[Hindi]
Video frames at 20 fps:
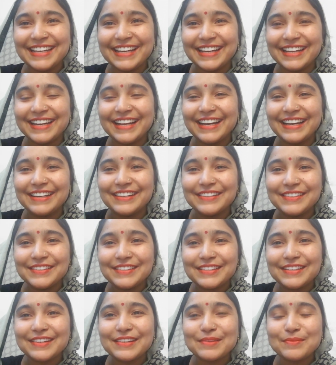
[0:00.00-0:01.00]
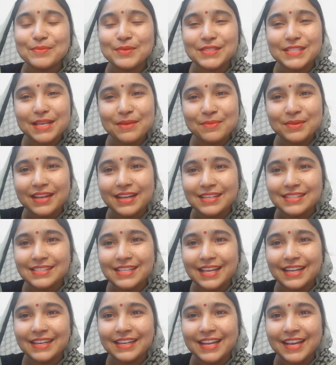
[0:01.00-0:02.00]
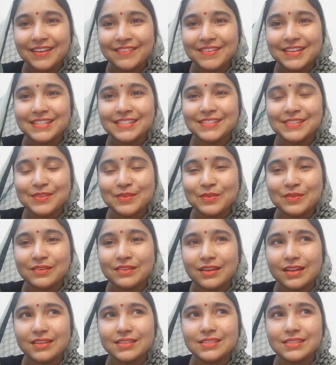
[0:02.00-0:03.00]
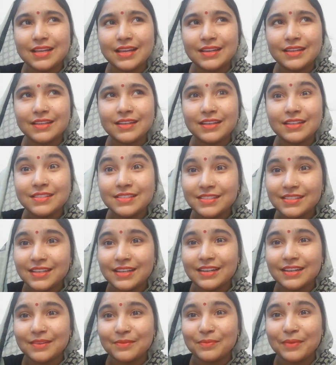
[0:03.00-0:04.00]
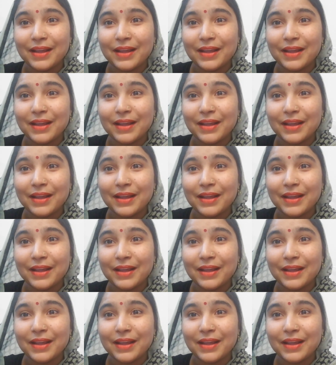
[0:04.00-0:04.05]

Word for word: है ना मुझे भी राजस्थानी लैंग्वेज और राजस्थानी कल्चर